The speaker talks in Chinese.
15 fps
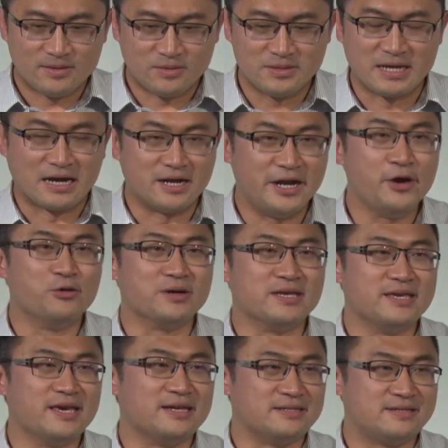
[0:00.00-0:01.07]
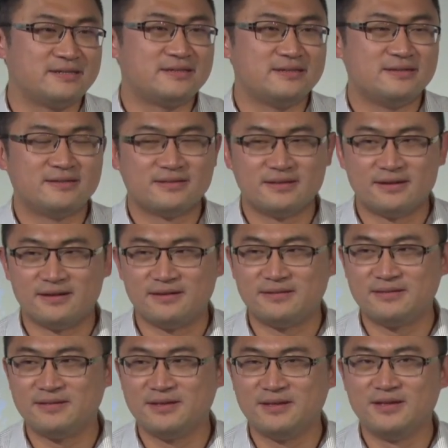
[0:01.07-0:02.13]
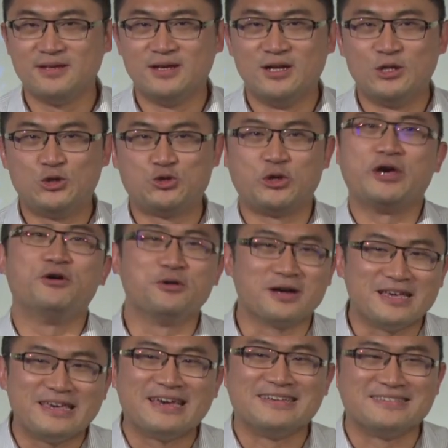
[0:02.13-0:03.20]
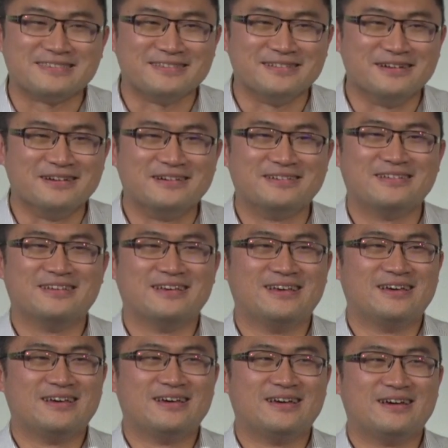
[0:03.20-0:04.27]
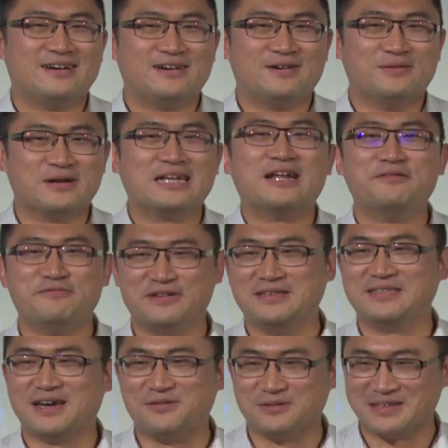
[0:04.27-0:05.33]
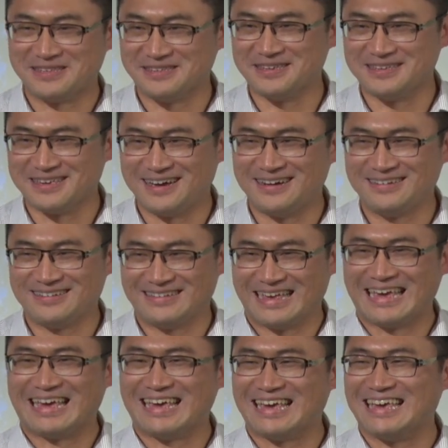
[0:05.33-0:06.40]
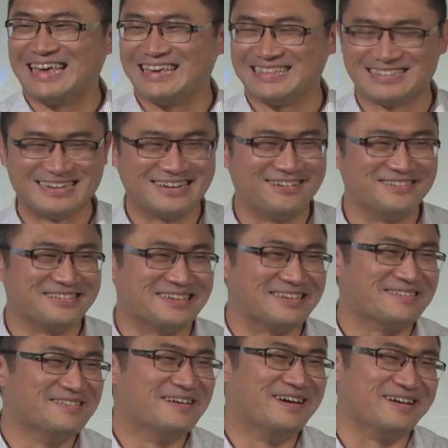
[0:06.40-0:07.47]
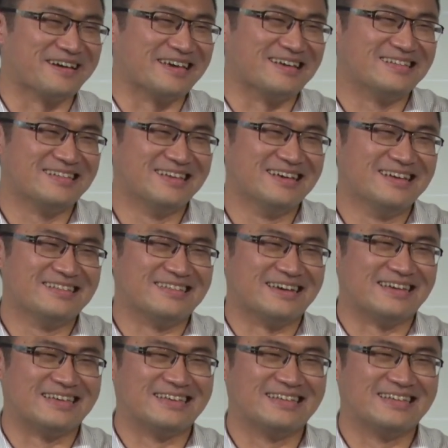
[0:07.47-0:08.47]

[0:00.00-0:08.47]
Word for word: 我讲了六个 yes，好，最后个 yes 呢，我跟他们分享我的信仰，嘿嘿嘿，真高兴。OK，对，